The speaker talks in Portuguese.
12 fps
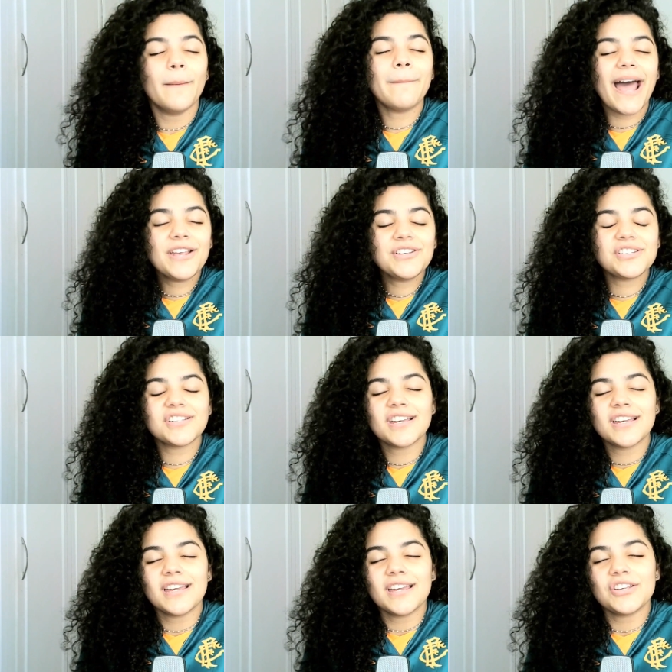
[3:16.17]

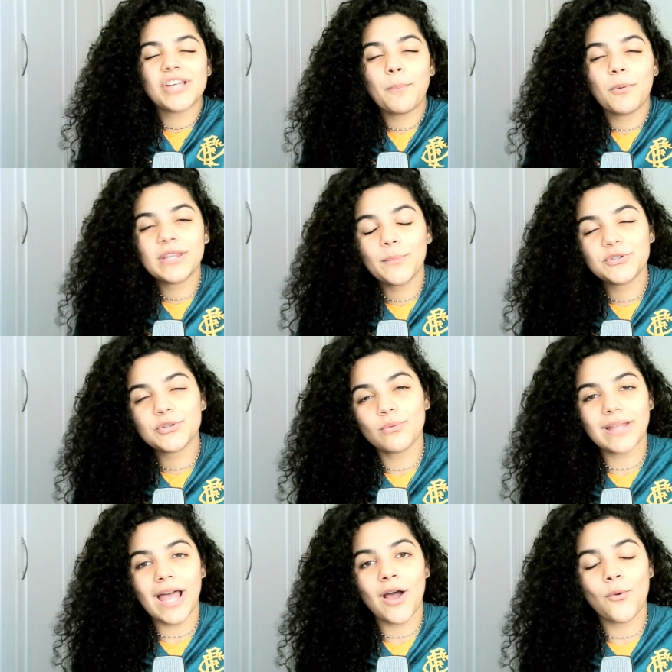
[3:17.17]
Mas já podemos
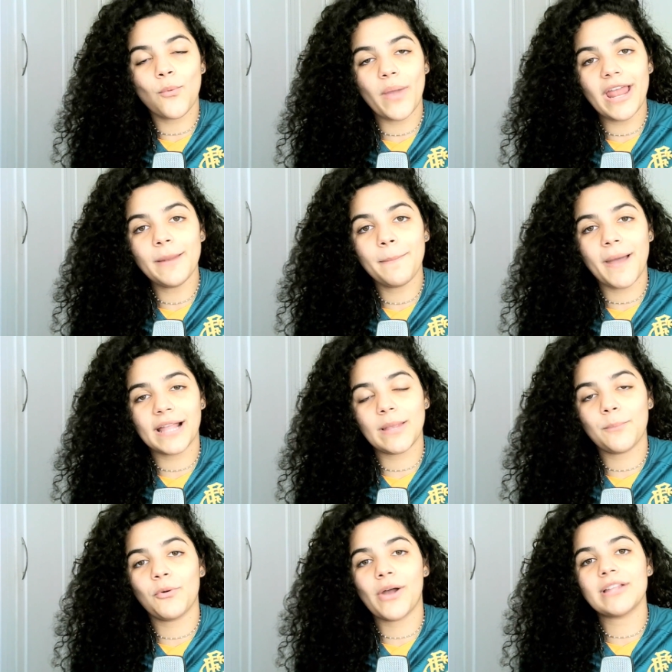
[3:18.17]
contar com ele para a
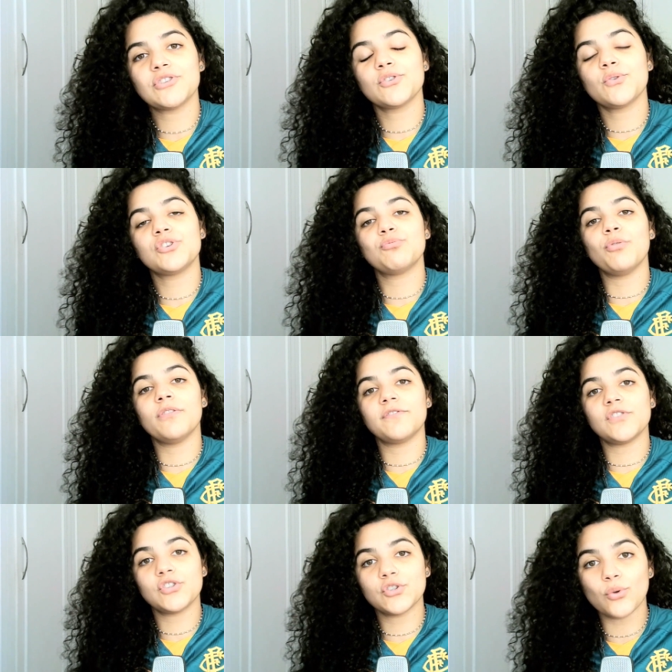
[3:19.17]
temporada de
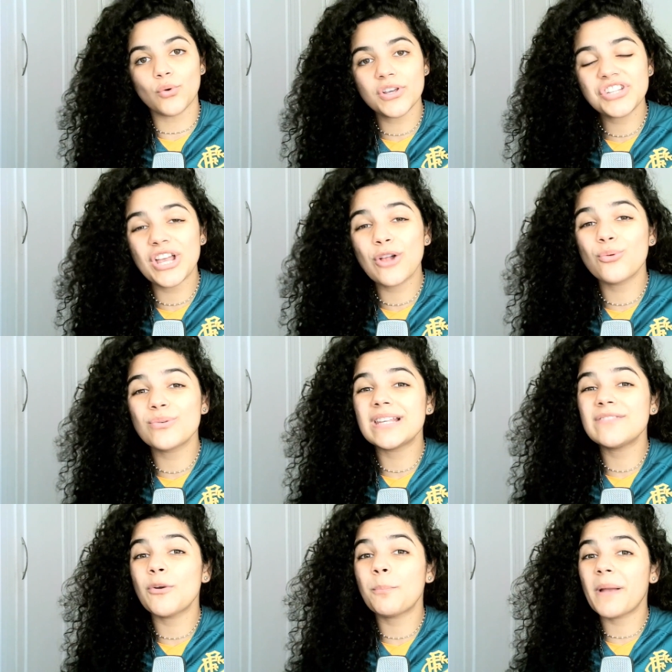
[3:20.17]
2022.
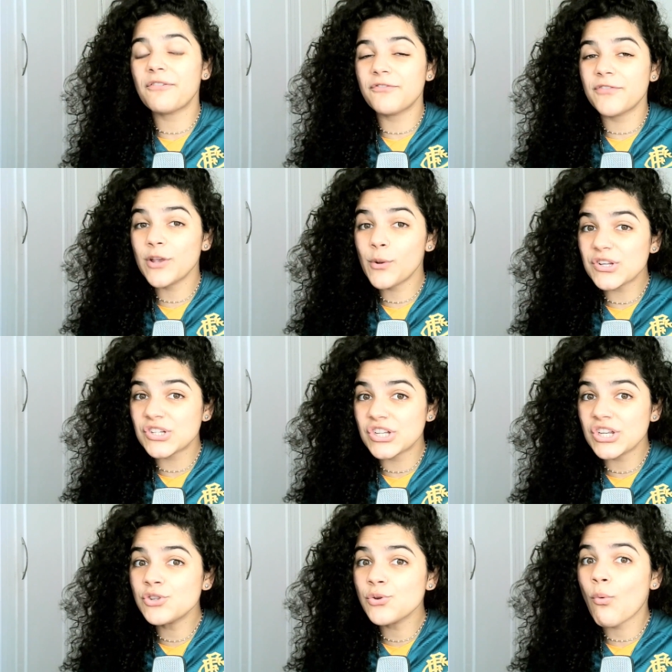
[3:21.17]
Inclusive, eu prefiro
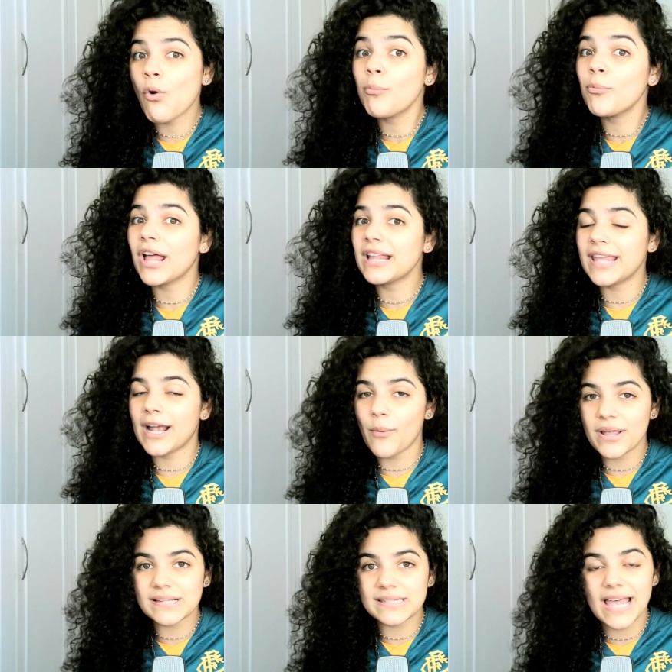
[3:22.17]
Egídio como lateral
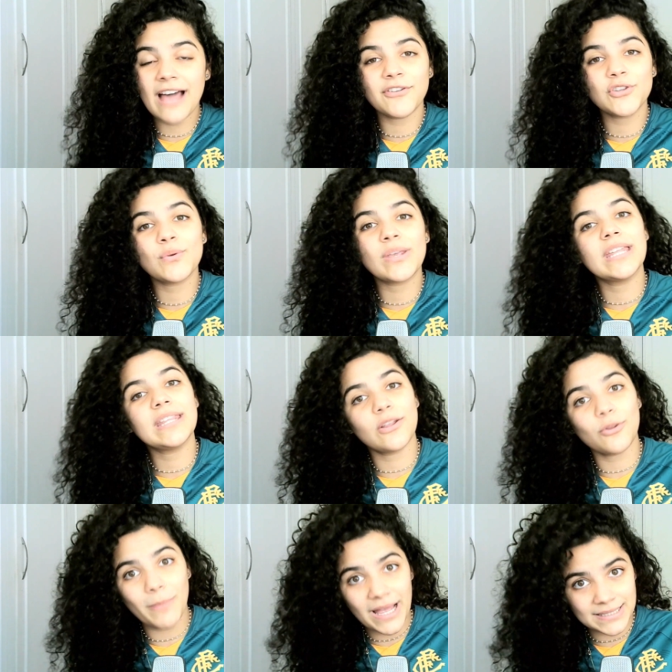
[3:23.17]
reserva do que
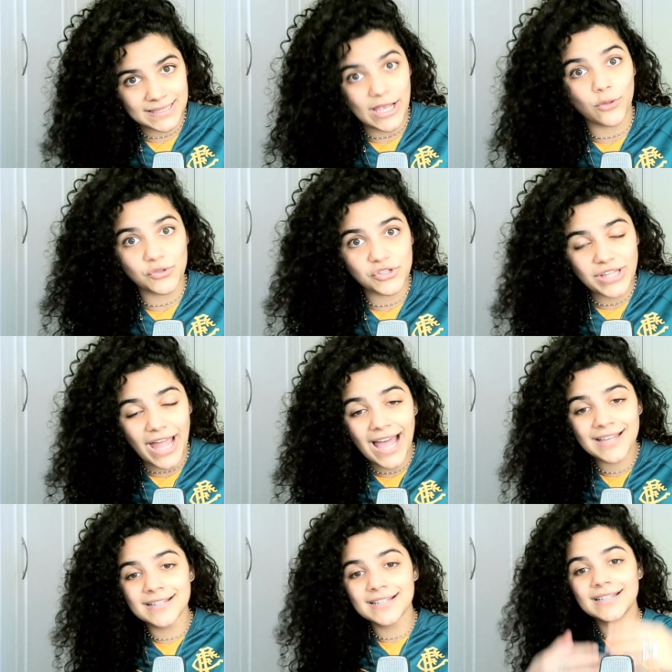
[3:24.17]
Danilo Barcelos,
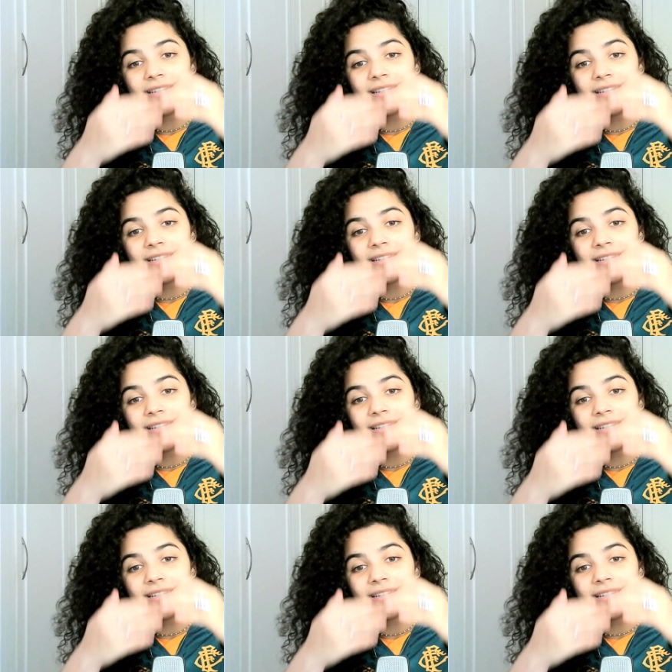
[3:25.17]
tá?